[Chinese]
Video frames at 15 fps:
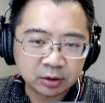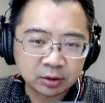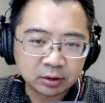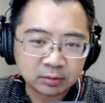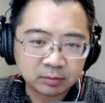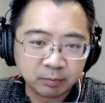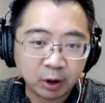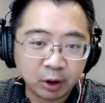
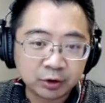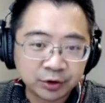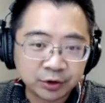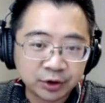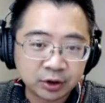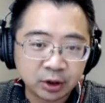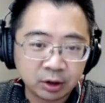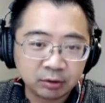merge
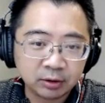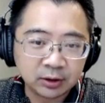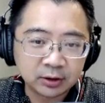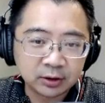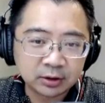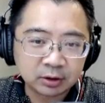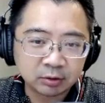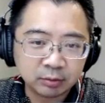之后呢，
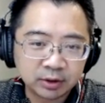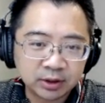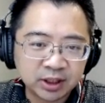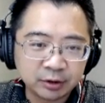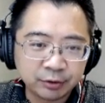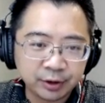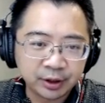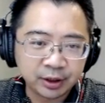这个我们的策
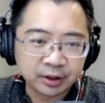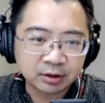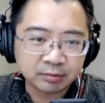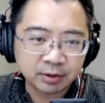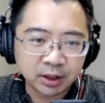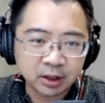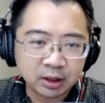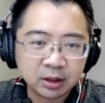略应该怎
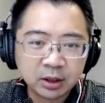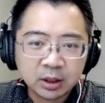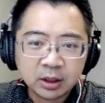么样？